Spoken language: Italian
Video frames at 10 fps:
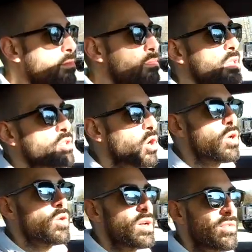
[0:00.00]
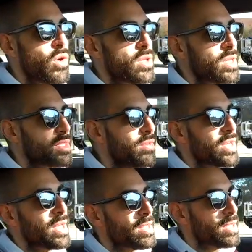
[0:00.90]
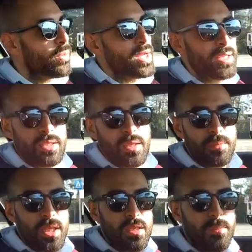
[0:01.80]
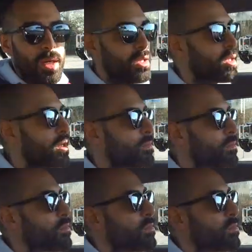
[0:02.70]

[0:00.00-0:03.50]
mi tolgo la voglia di avere di quella determinata macchina,